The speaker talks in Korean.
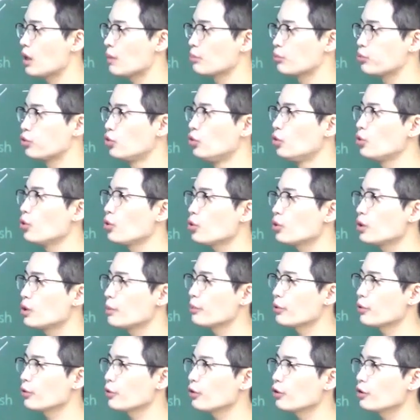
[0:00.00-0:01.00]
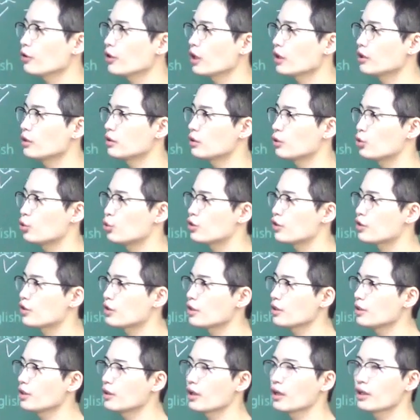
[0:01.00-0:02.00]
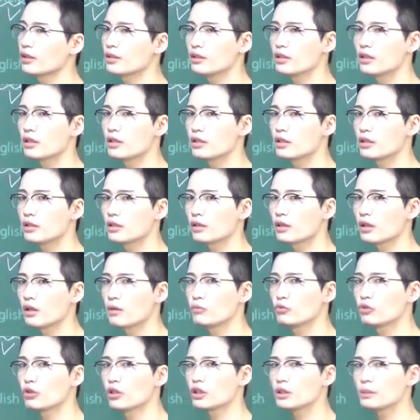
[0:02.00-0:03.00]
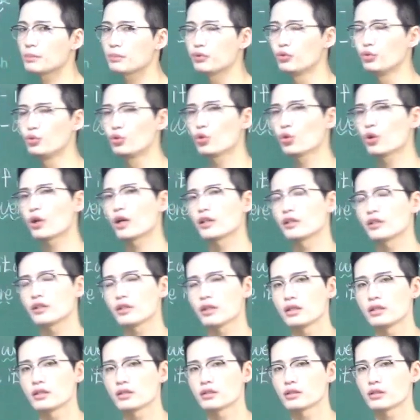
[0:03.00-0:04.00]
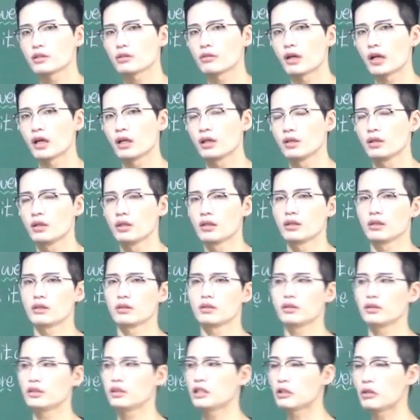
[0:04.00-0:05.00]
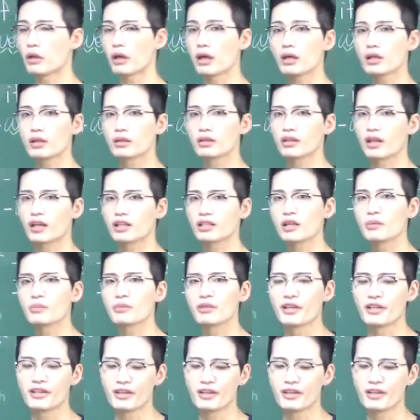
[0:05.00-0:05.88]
분노를 표현하는 규칙이라는 게 있기 때문에 그 분노라는 게 있을 거야. 이해돼? 다시 한번